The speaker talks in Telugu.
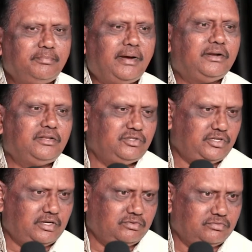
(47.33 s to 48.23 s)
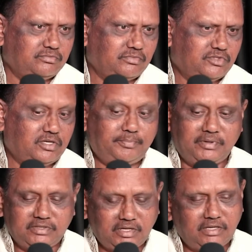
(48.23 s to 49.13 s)
పాటించారు
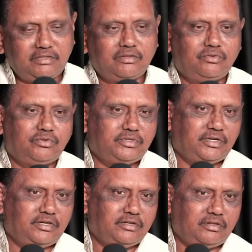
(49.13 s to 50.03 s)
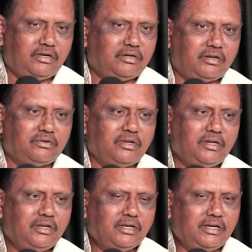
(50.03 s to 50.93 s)
చెప్పిన సంగతి ఎందుకు చేయలేదు అంటారు
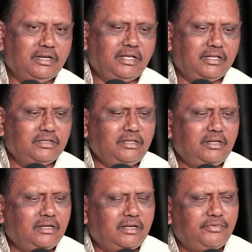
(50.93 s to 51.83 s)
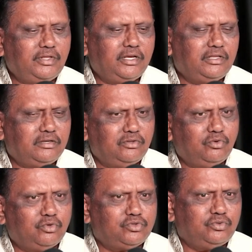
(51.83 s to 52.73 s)
కనుక అదంతా అవిధేయత
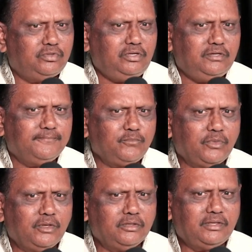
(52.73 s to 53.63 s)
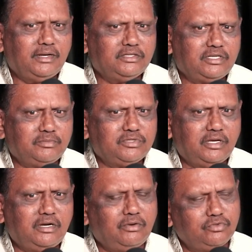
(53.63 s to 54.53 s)
కిందకు వస్తుంది దానికి
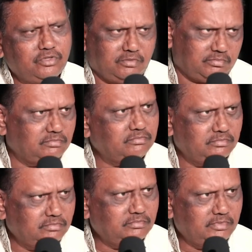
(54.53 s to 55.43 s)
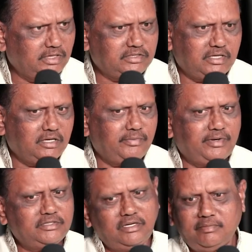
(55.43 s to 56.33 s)
సంస్కరణ అవసరం ఏ
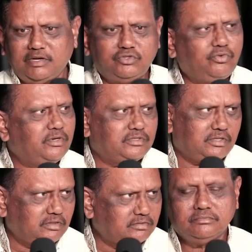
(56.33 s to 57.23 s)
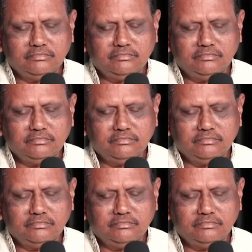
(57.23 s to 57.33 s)
సంఘమైనా సరే మార్చుకోవాల్సింది